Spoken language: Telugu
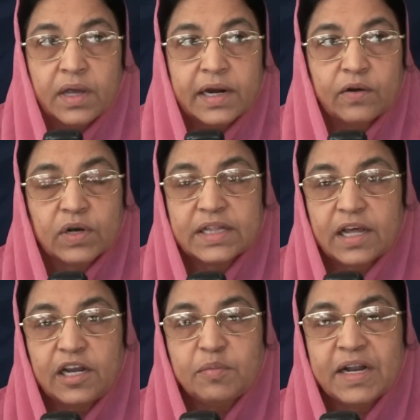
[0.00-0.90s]
ఇక్కడ ఒక
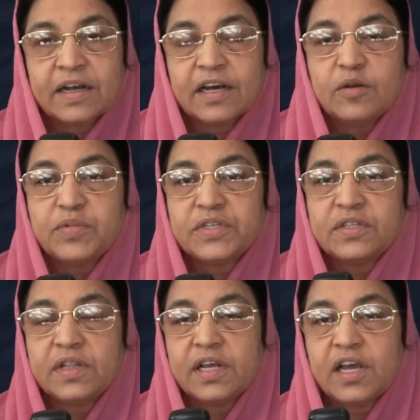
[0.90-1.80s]
తల్లి మనకు
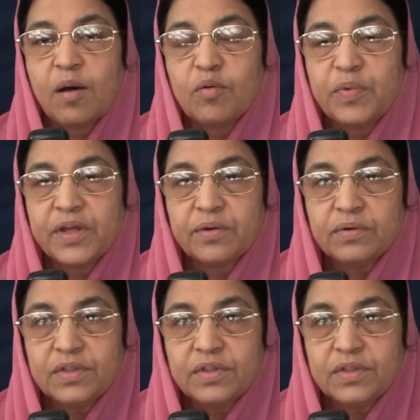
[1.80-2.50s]
కనిపిస్తుంది ఆమె పేరు